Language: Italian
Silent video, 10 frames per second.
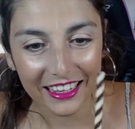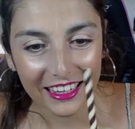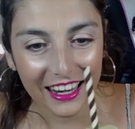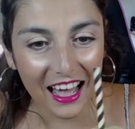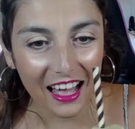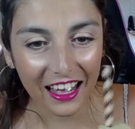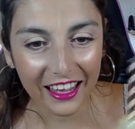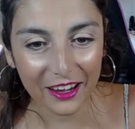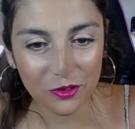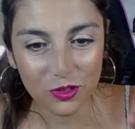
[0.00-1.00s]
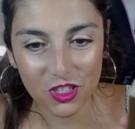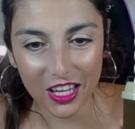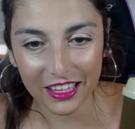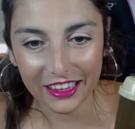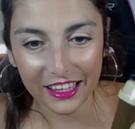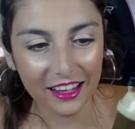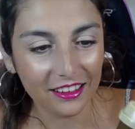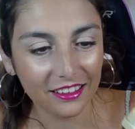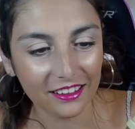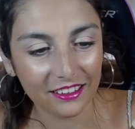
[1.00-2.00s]
la cannuccetta.
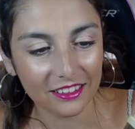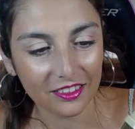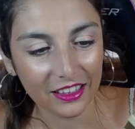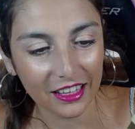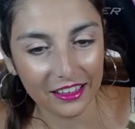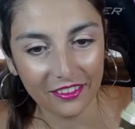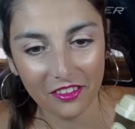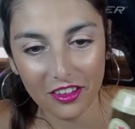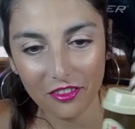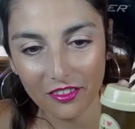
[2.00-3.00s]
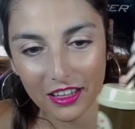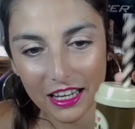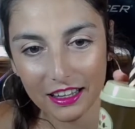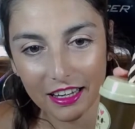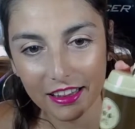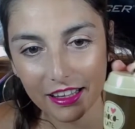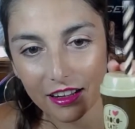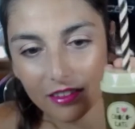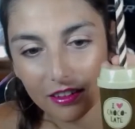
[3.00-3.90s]
Aspettate, ve la voglio far vedere dritta.